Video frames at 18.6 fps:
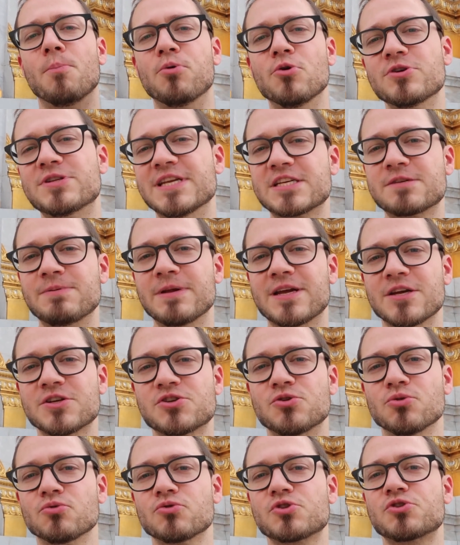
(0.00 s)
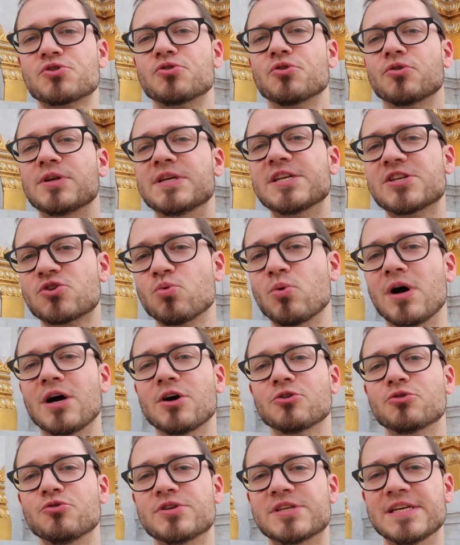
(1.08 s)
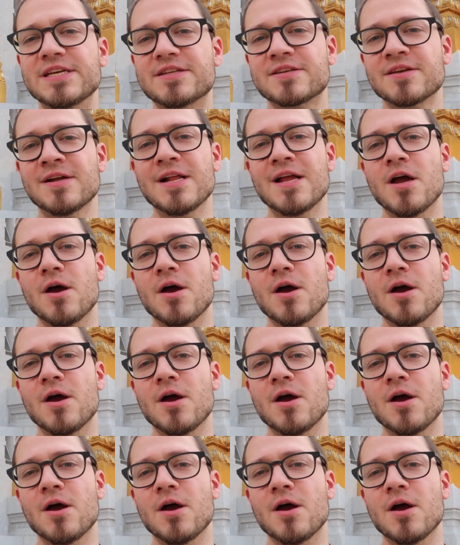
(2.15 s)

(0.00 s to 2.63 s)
plus d'explications sur l'histoire du site